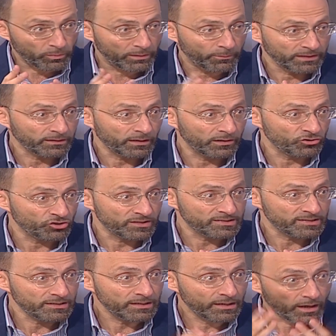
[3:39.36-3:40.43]
بالمنطقه
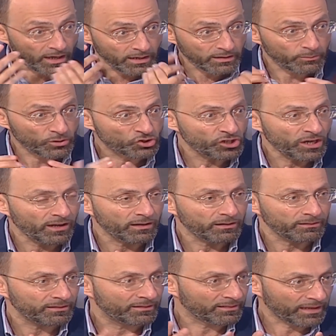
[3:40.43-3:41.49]
الجنسيه هر بالشعر
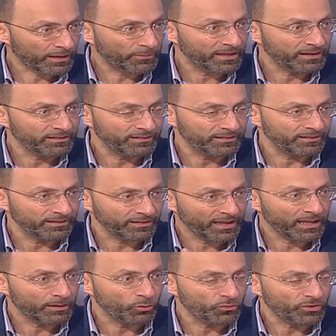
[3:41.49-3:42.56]
كمان
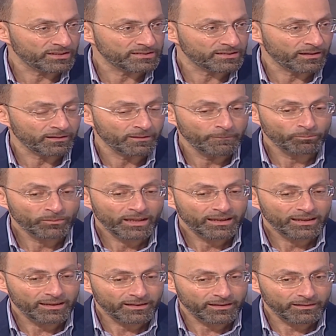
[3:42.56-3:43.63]
غير مفسر
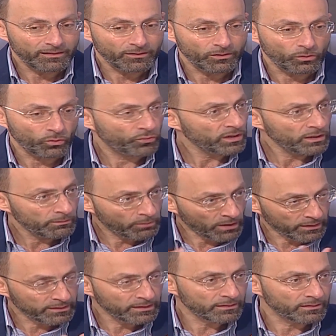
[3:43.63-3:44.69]
آه، وفي
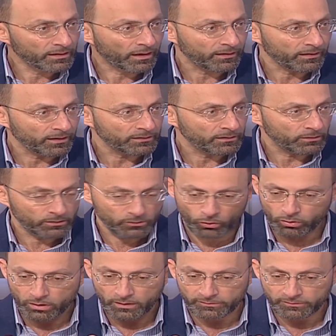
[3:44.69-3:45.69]
اكيد اعراض اخرى